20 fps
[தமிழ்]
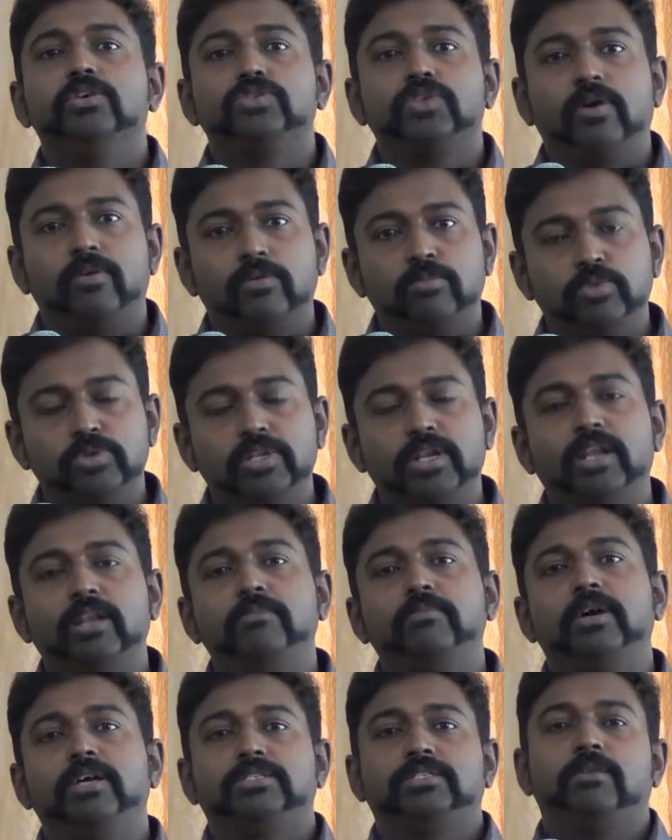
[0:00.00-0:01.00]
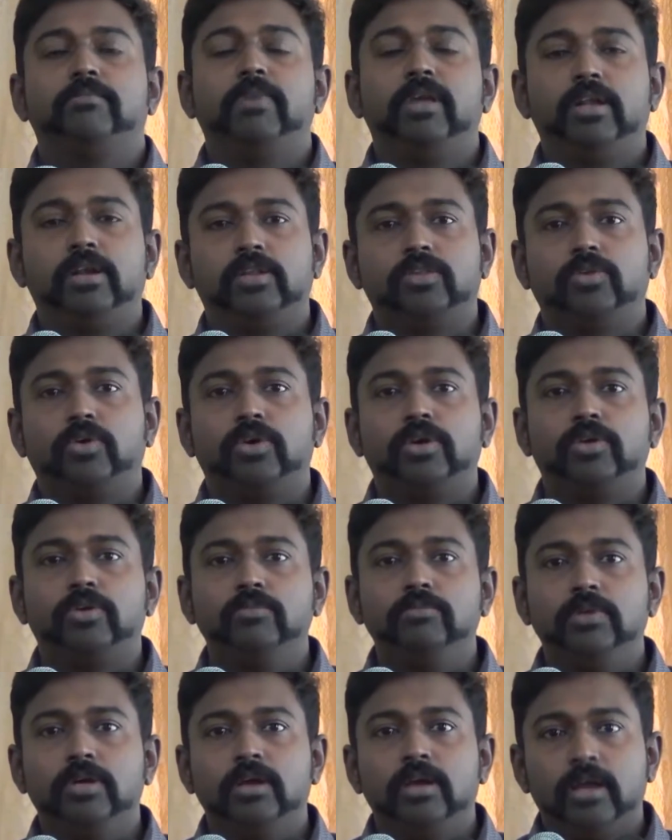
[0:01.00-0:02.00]
ஸோ அவர் முதலாளிமார்
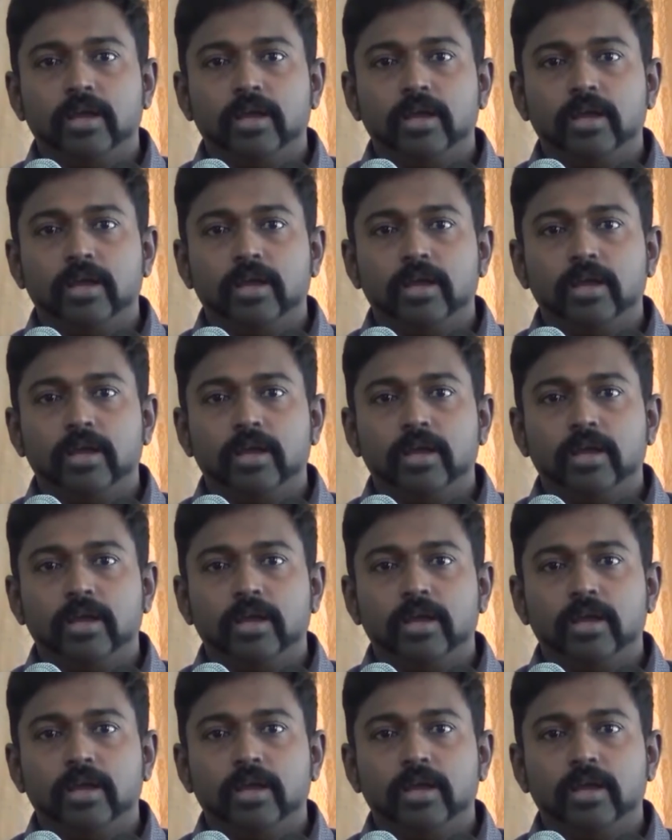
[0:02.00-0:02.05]
சம்மேளனத்தோடையும்